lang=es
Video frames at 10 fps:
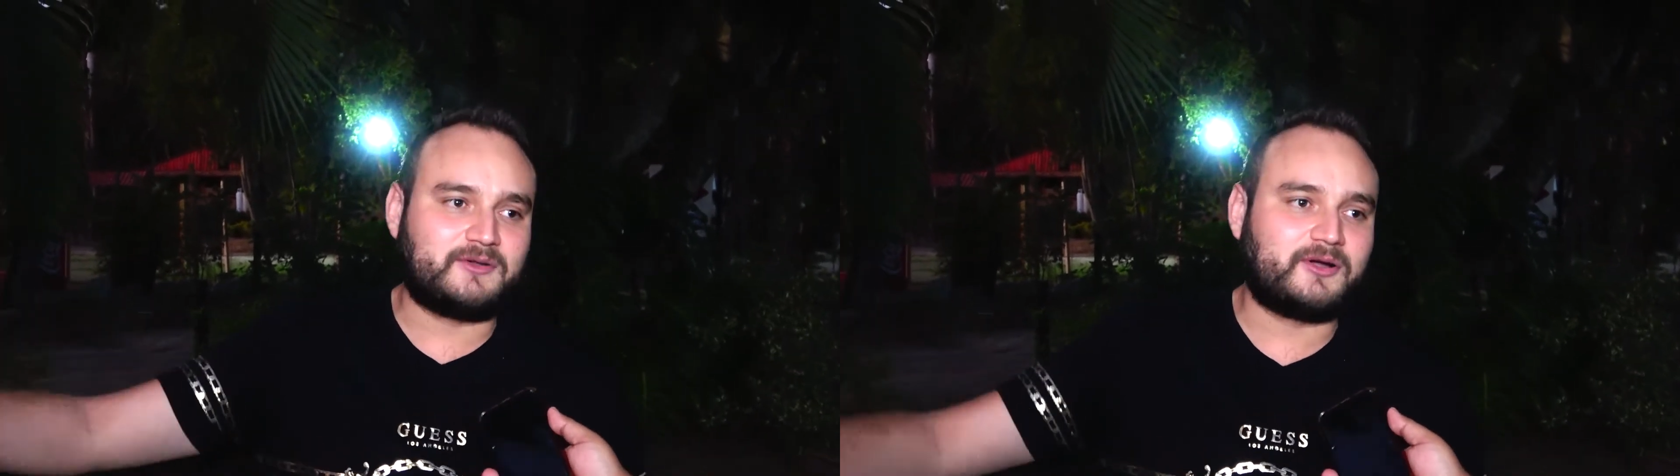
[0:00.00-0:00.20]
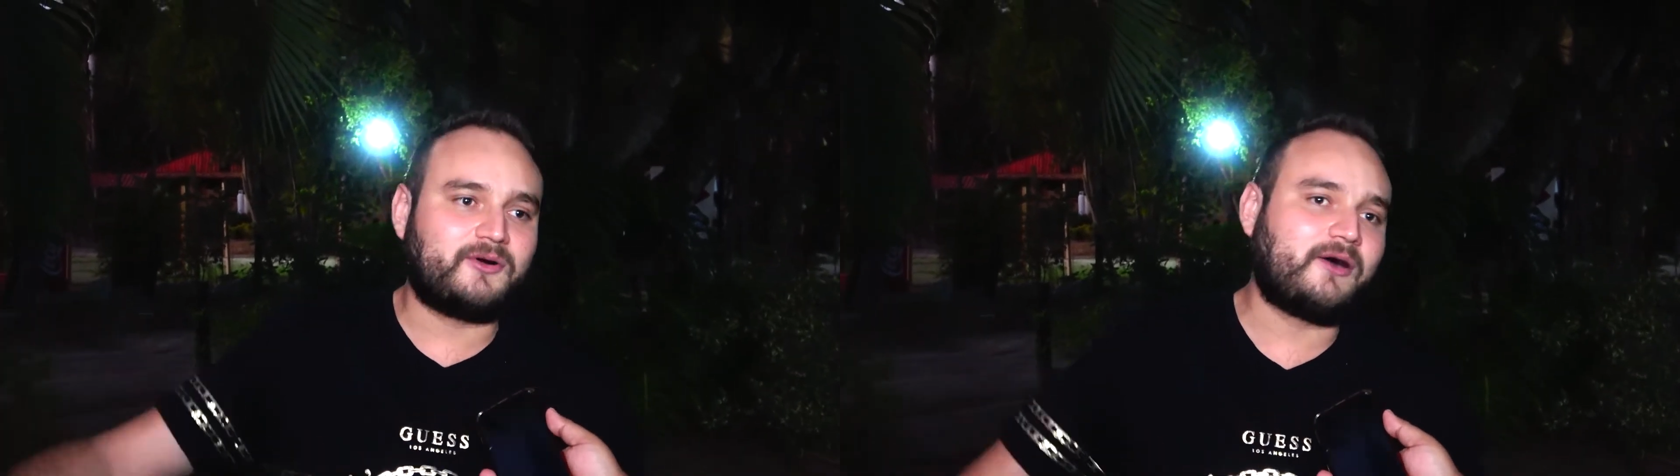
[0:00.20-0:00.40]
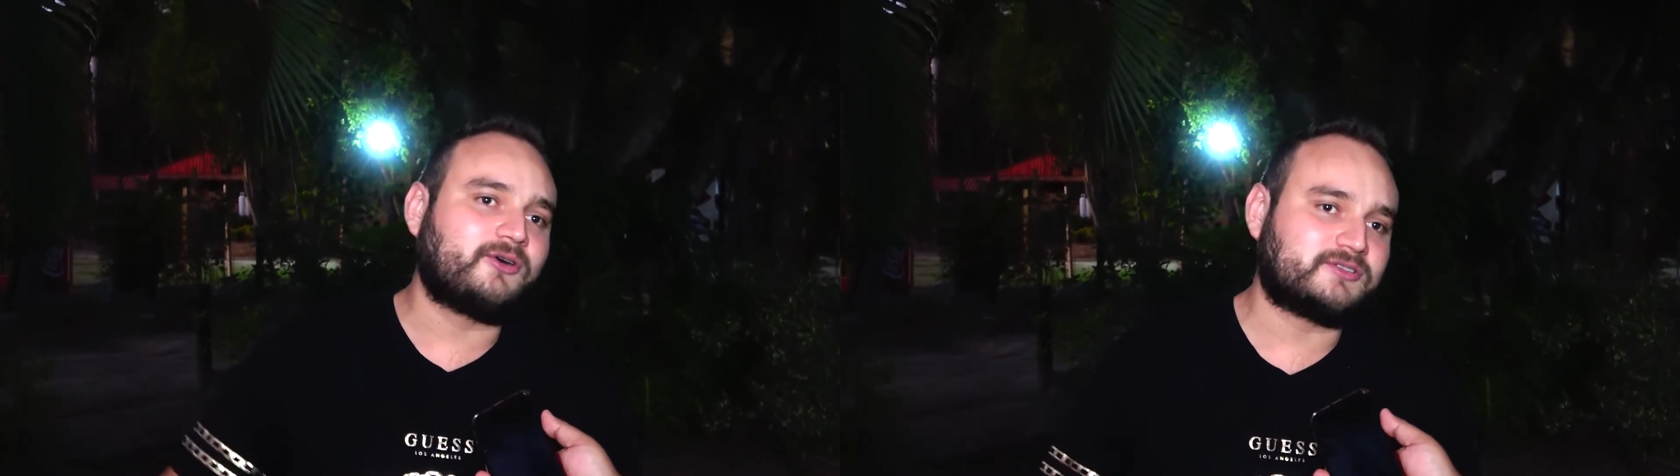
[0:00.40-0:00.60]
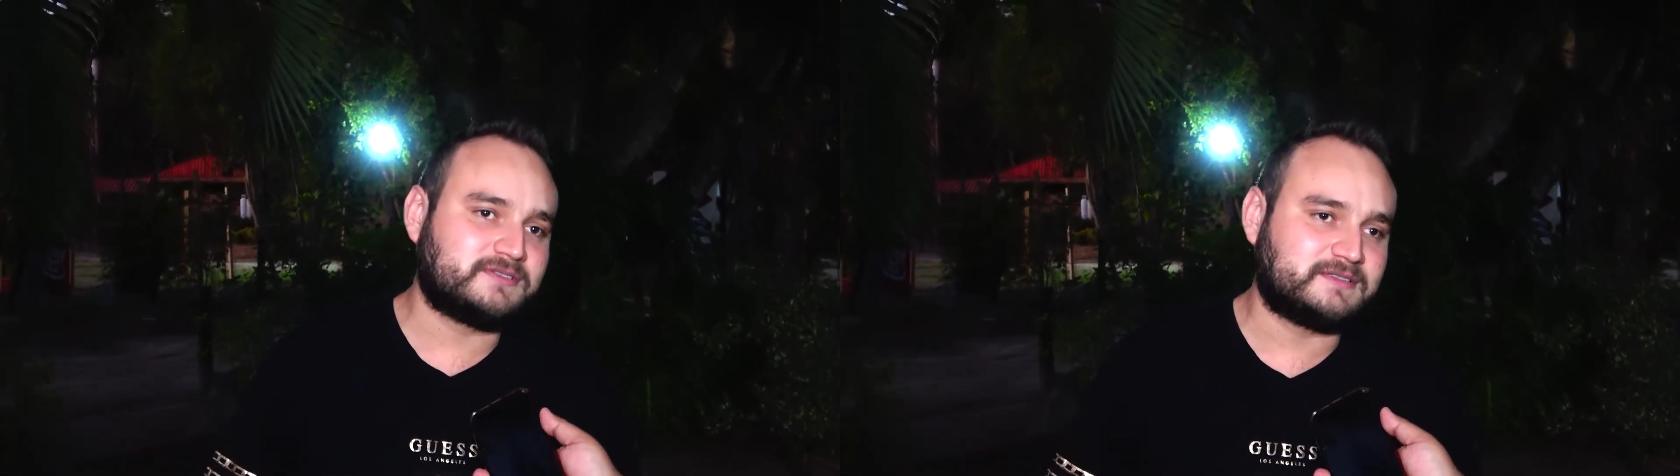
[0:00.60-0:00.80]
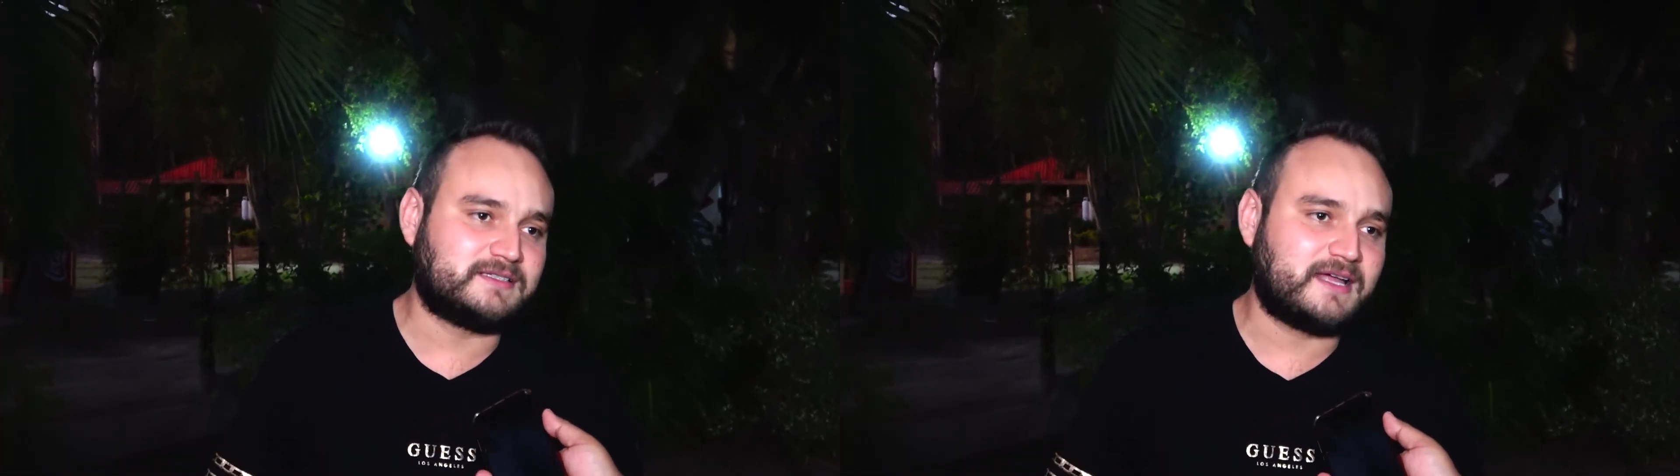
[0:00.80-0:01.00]
luego a
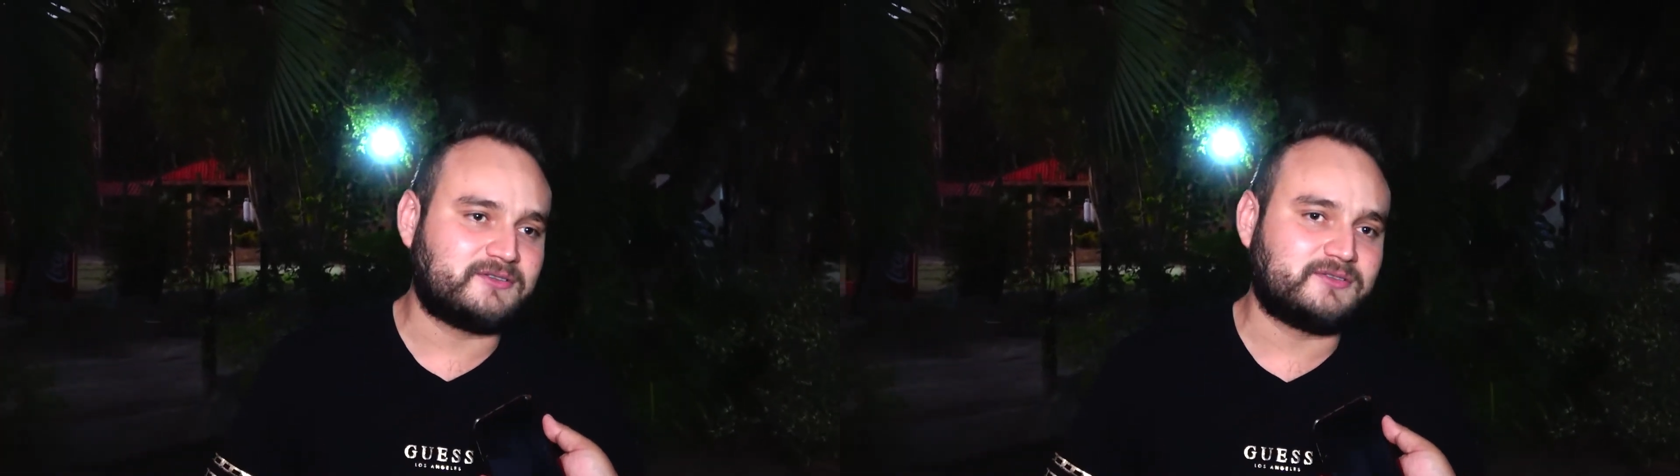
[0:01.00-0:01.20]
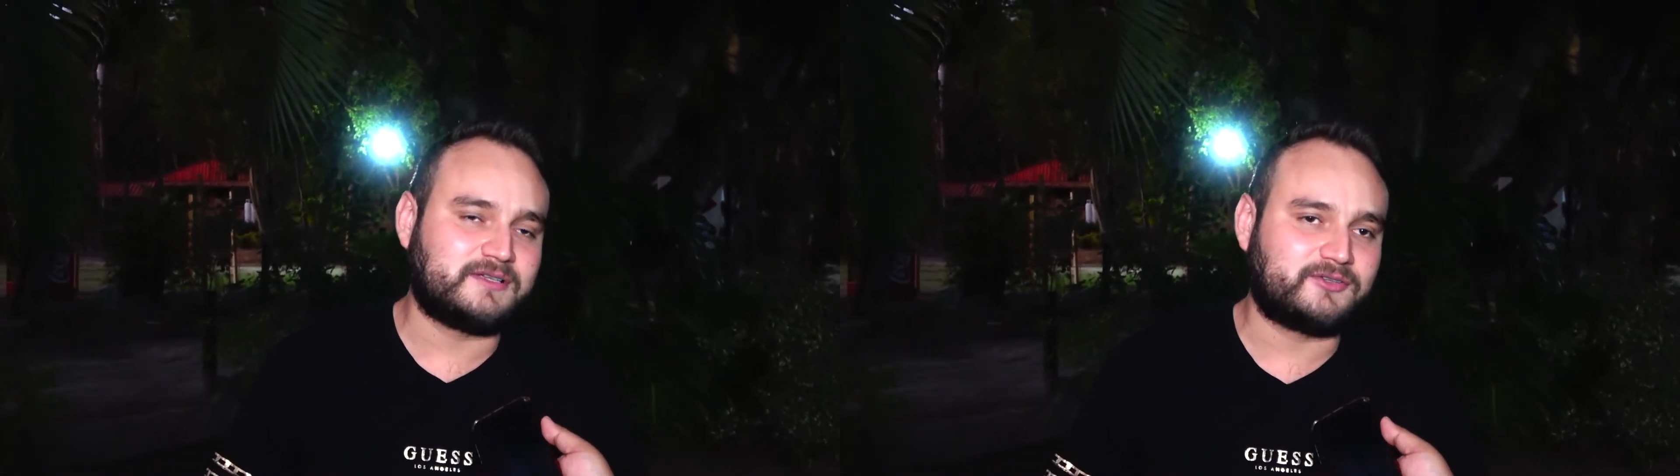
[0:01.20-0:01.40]
otros escenarios donde